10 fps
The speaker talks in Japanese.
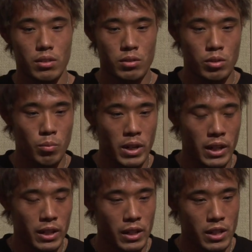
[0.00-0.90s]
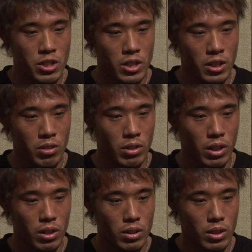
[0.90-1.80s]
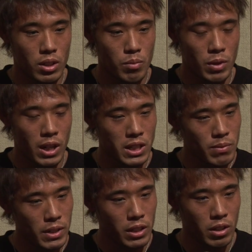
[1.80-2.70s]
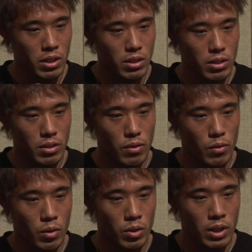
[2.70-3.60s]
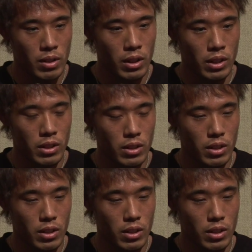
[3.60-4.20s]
本当負けられない試合っていうかまあ勝ち負けにはこだわり